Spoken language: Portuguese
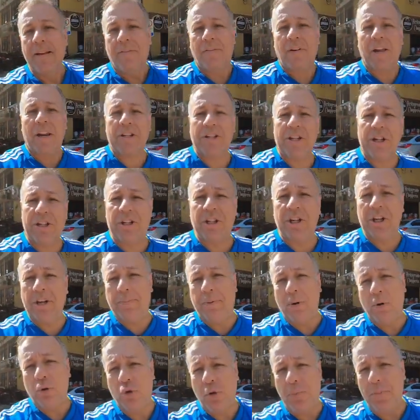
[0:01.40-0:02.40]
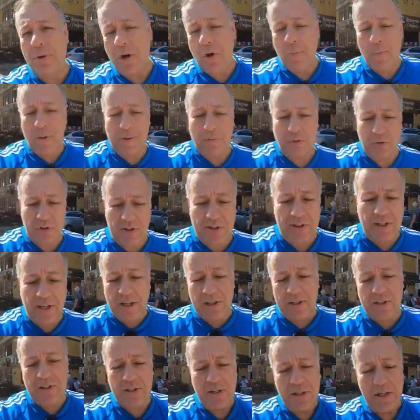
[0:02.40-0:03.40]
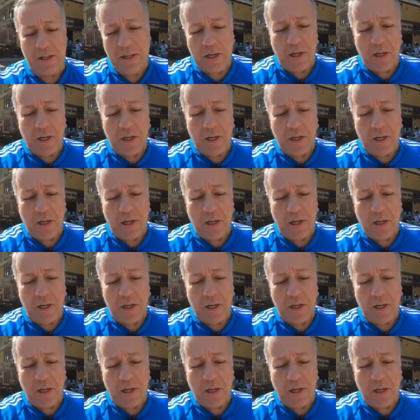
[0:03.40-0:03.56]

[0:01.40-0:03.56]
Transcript: Fala gente, bom domingo para vocês.